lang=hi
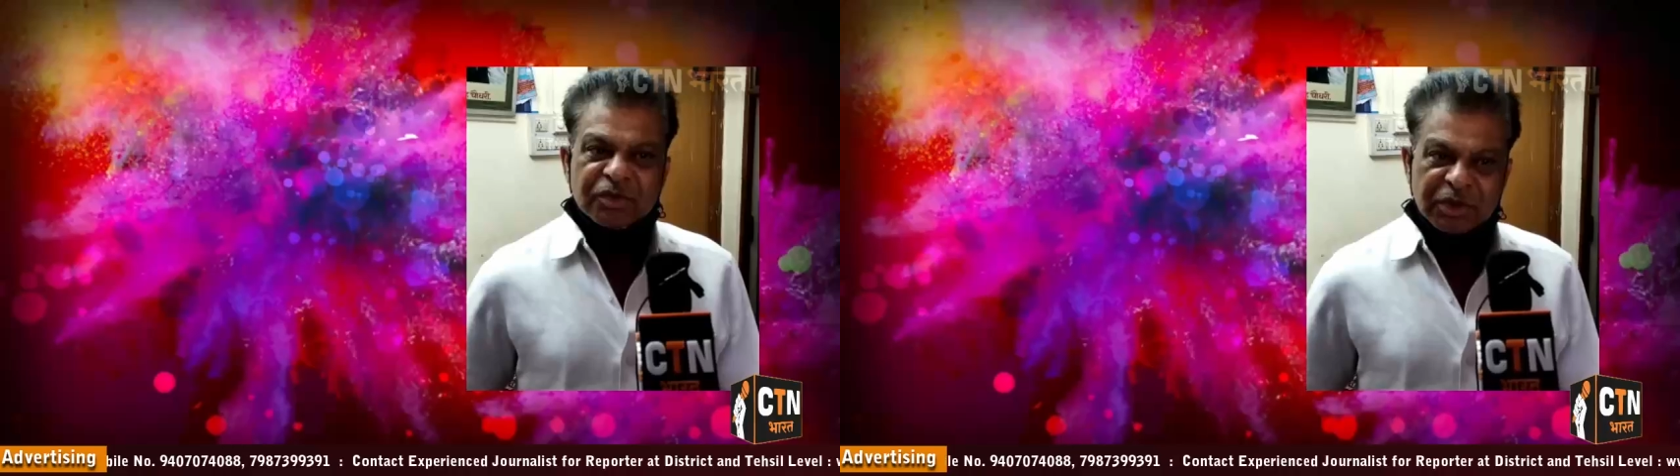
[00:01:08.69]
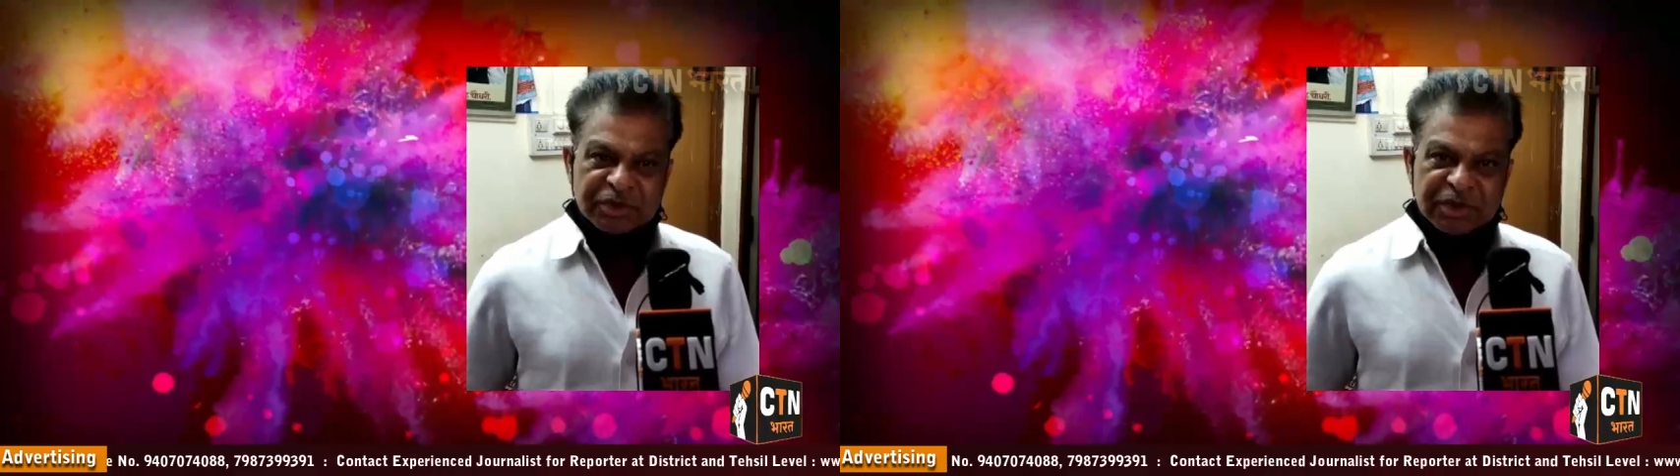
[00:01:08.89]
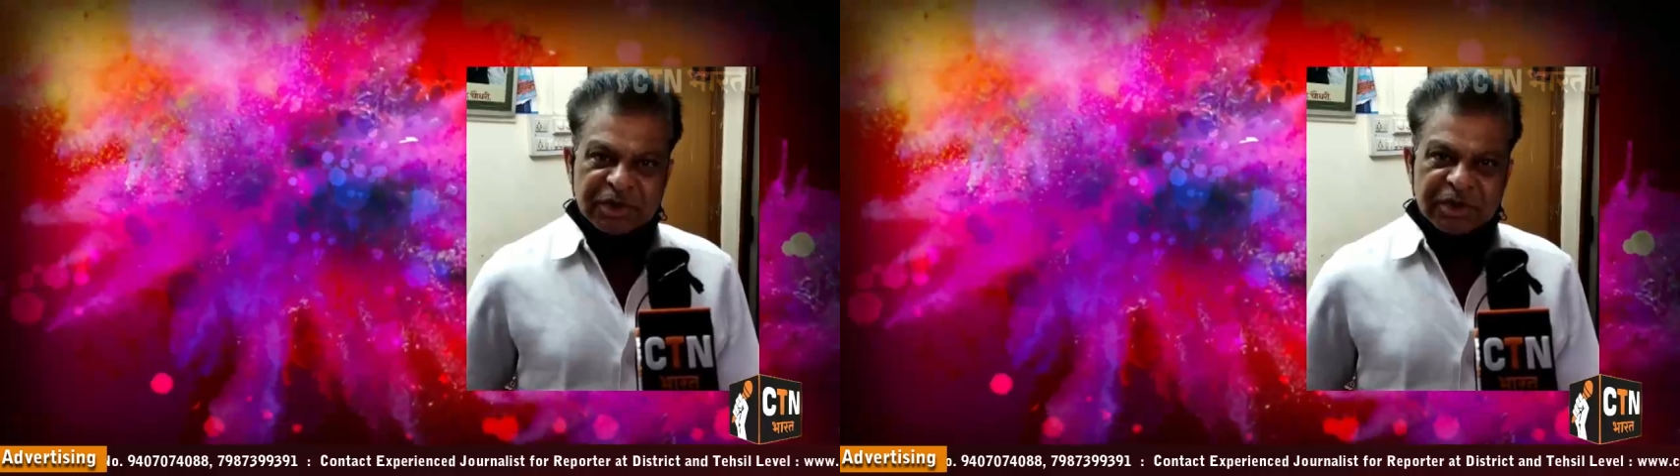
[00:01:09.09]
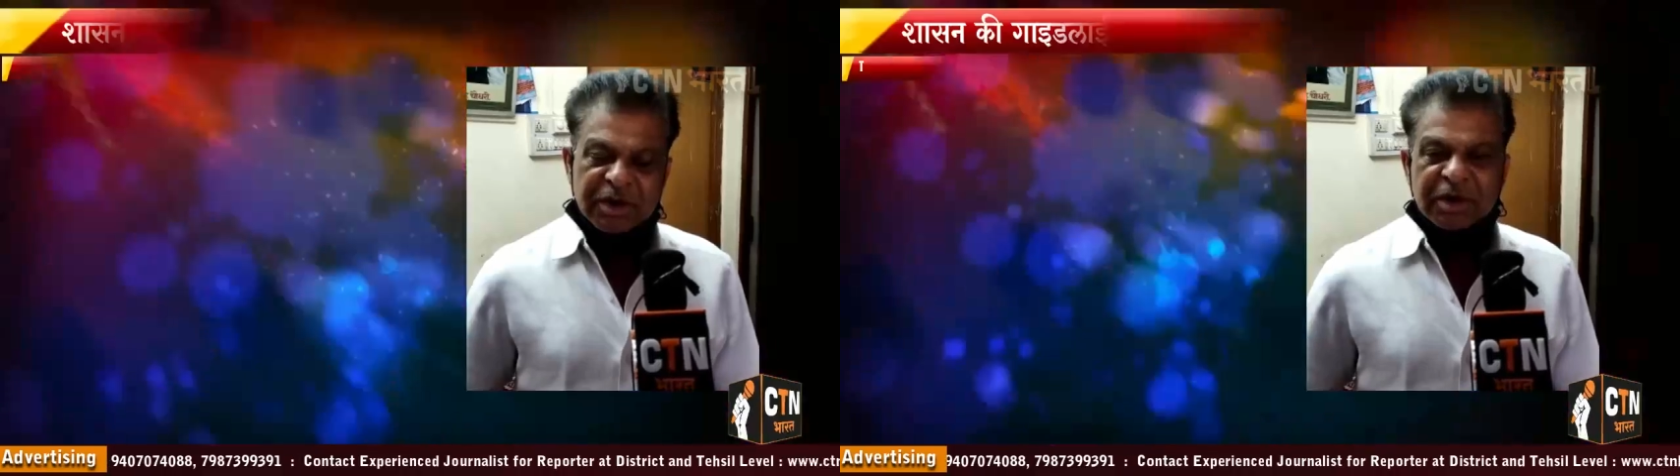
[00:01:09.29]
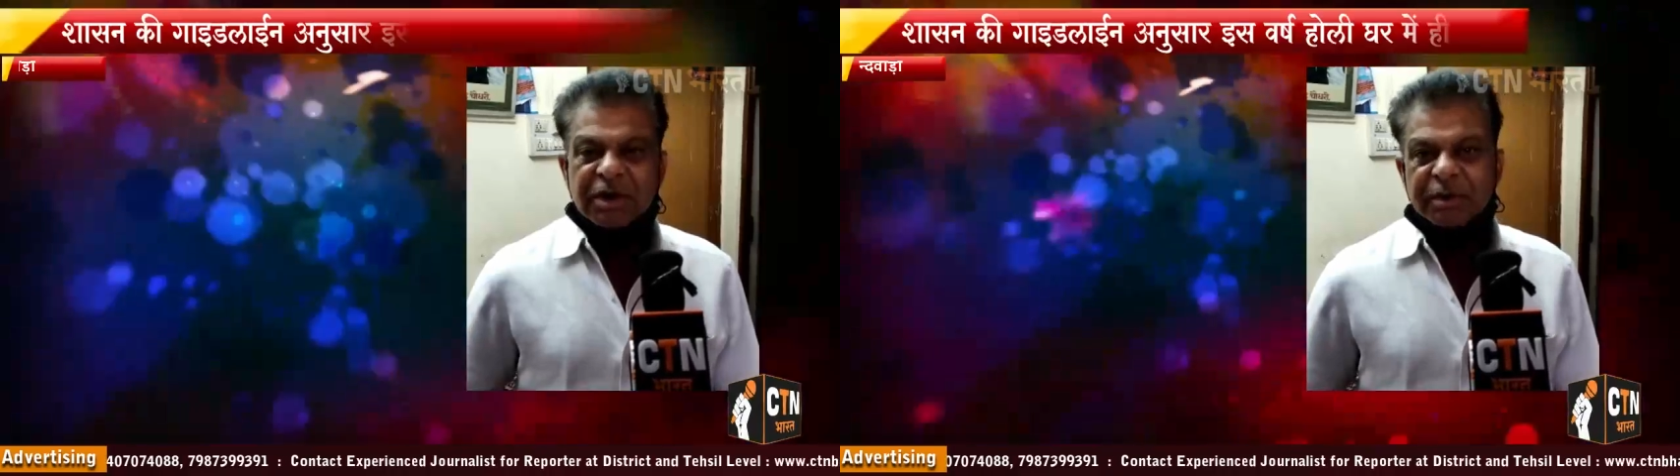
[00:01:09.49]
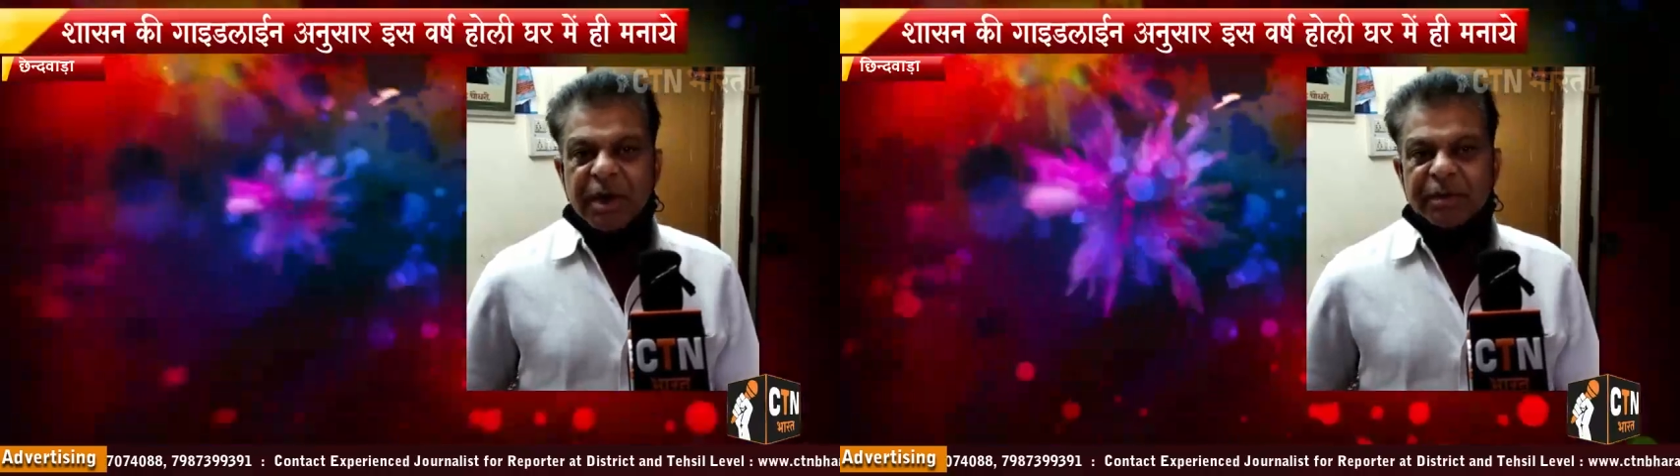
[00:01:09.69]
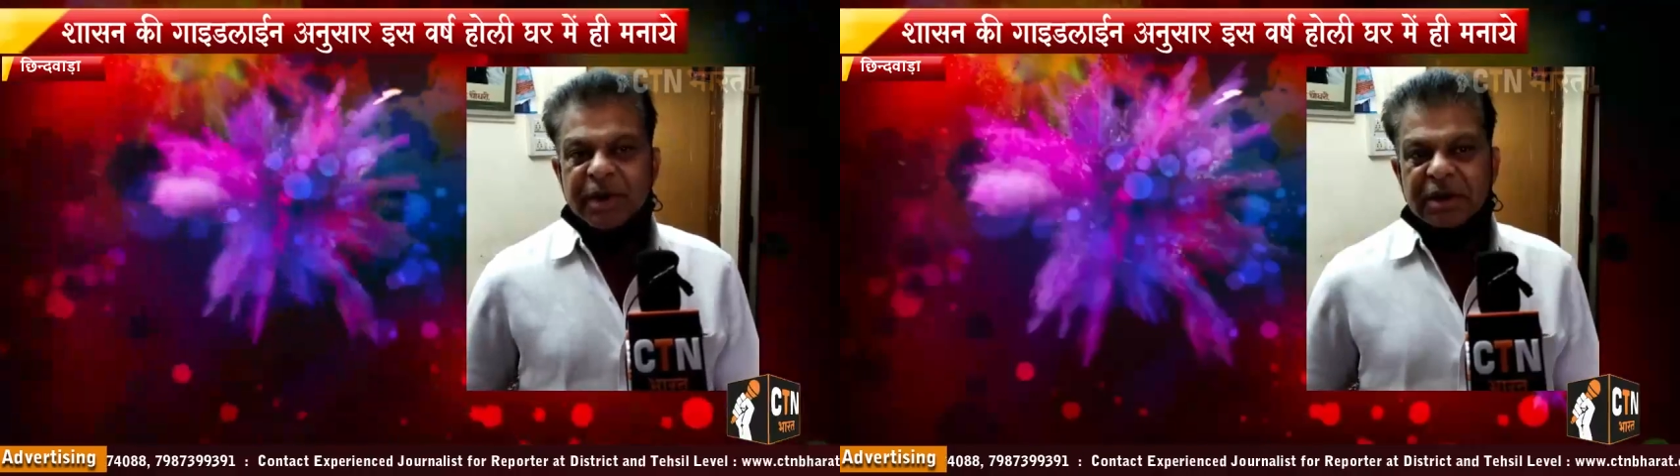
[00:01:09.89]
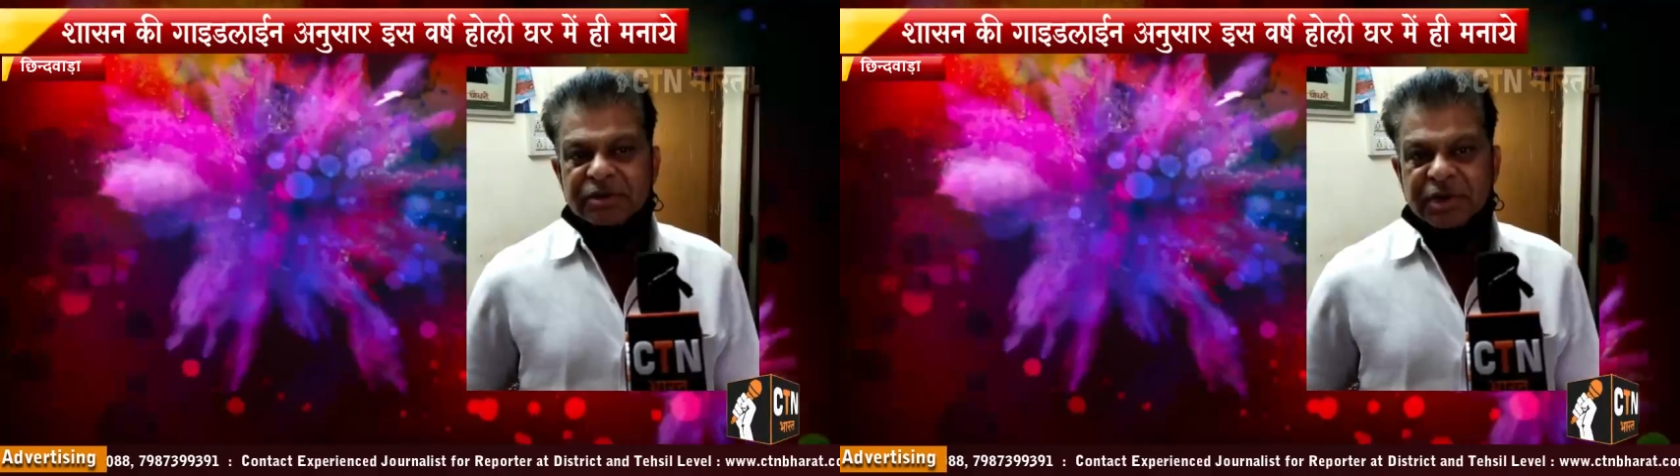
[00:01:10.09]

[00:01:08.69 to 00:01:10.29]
स्वस्थ रखने में अपना